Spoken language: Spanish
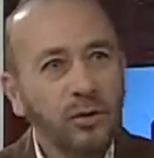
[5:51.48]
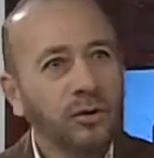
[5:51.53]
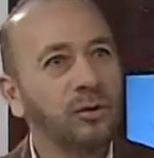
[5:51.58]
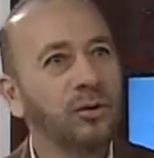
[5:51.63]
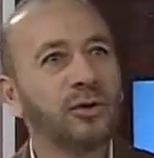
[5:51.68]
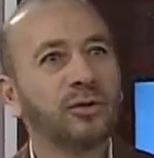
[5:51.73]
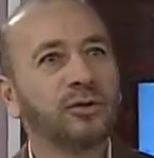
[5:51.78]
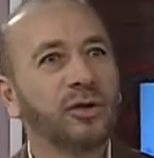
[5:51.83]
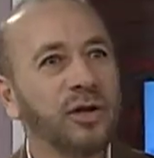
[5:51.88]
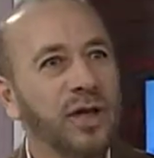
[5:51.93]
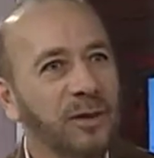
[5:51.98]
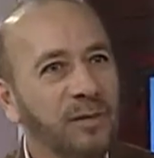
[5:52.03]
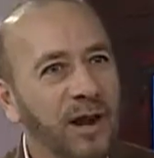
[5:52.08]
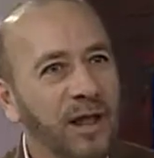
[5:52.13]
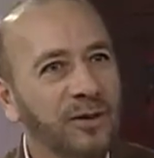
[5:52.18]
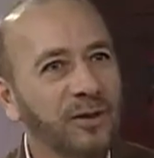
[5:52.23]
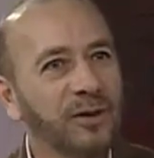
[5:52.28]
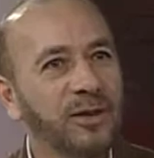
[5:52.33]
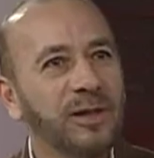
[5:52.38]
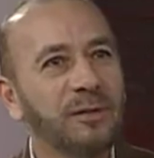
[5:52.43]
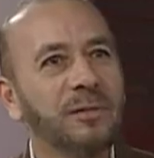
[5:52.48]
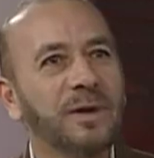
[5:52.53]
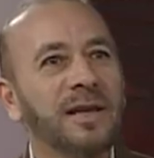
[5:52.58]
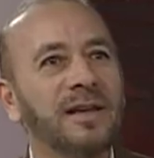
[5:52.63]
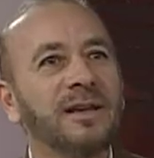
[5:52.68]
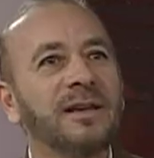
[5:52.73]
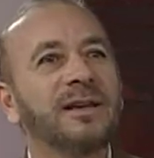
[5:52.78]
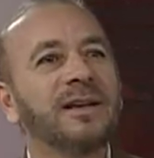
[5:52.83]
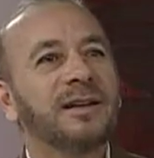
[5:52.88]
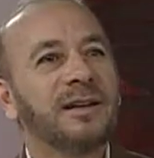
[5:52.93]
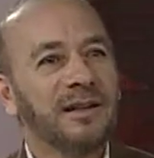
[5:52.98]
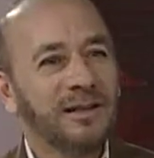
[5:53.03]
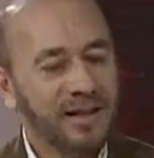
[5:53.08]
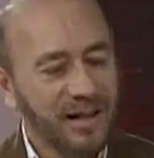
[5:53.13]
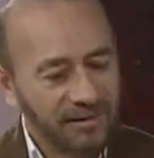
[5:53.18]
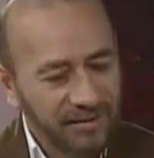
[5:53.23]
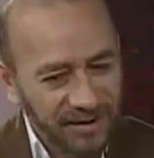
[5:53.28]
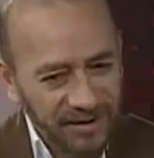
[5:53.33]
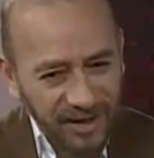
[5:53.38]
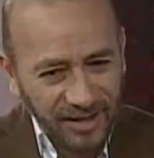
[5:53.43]
no estoy hablando de mí.
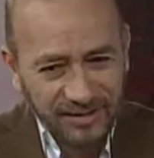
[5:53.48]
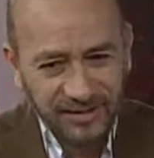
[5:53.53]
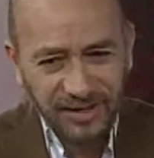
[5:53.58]
De verdad